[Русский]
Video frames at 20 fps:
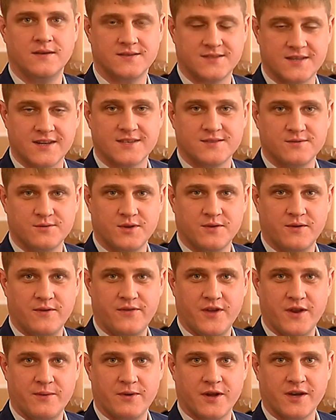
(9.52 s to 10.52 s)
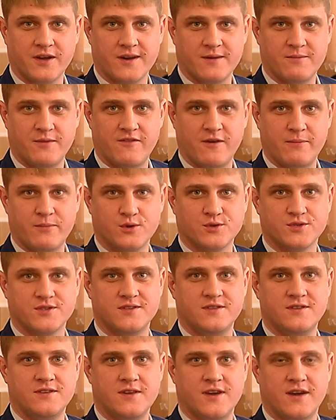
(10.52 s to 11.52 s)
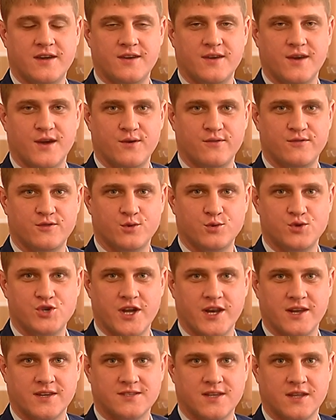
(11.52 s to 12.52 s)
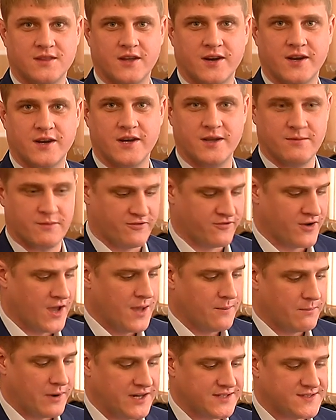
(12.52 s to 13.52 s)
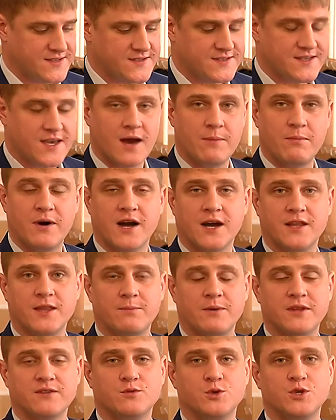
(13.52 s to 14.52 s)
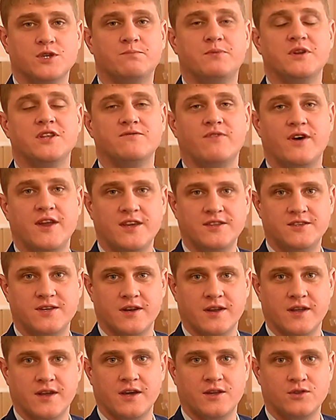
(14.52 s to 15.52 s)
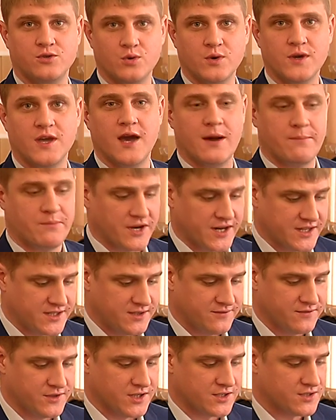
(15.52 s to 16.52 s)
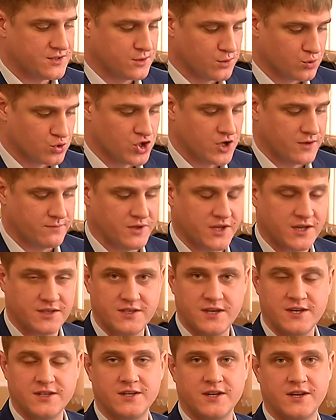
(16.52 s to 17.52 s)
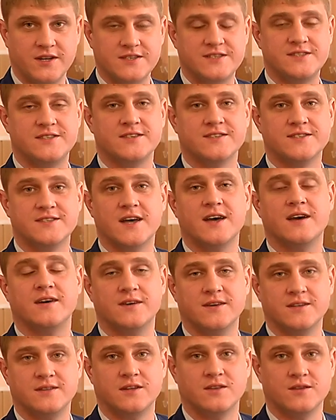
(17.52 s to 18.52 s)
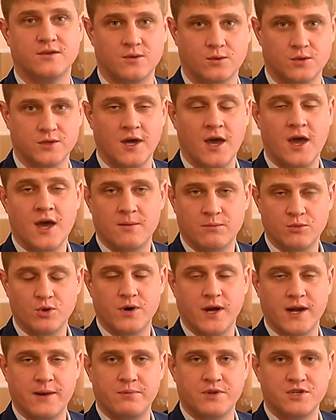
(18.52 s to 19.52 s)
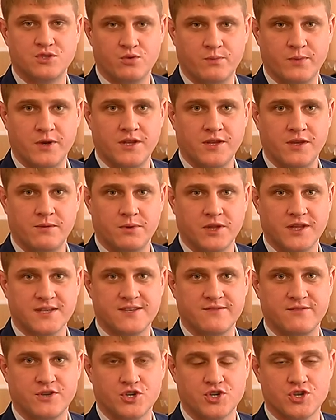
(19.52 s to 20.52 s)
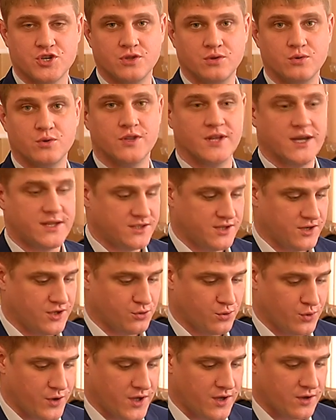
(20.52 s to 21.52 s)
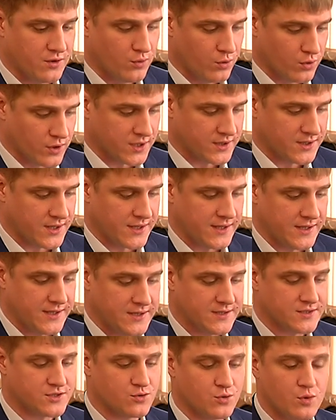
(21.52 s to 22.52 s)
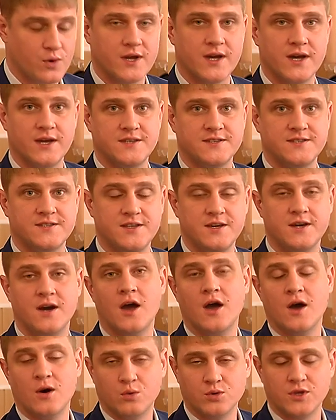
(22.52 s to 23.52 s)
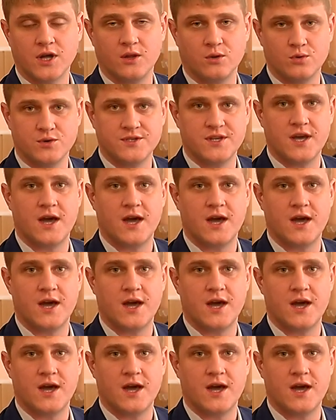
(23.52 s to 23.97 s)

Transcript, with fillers: Здравствуйте, в эфире программа «Вопрос дня» и я ведущий Александр Климов. Полицейские Абакана подводят предварительные итоги оперативно-служебной деятельности за этот год. Много ли преступлений было совершено на территории города и сколько из них удалось